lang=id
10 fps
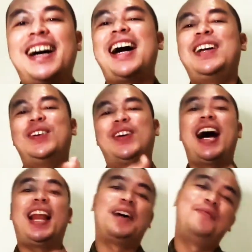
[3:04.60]
Aduh,
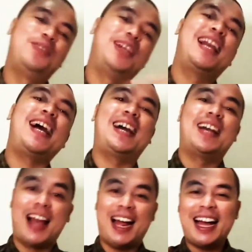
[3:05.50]
alhamdulillah.
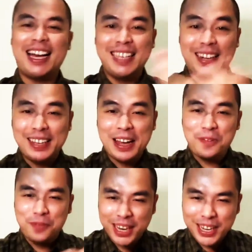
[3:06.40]
Akhirnya
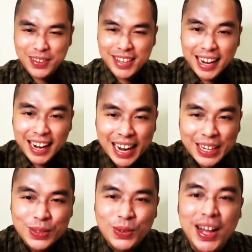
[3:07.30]
videonya kelar
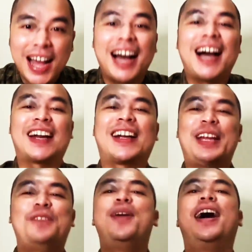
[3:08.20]
juga.
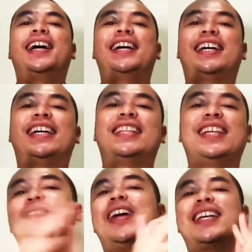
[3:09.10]
Keren banget. Ya
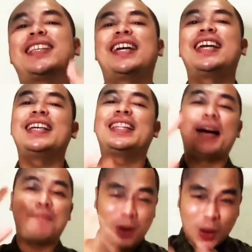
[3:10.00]
udah, sekarang kita
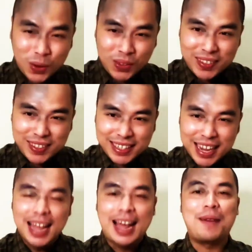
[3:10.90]
upload.
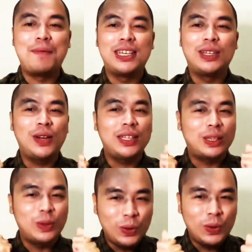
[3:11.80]
Habis itu kita
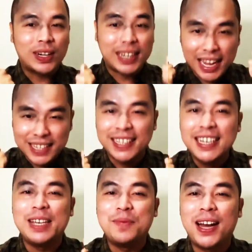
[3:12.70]
tunggu reaksinya
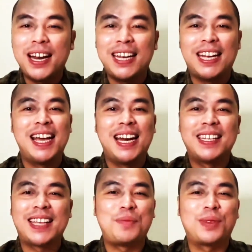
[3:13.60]
gimana nih dari
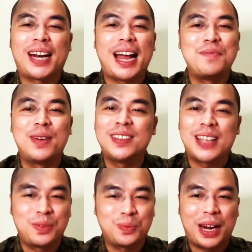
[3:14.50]

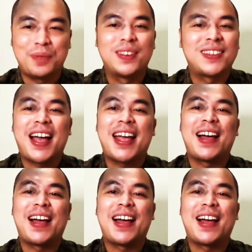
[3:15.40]
subscriber-subscriber saya.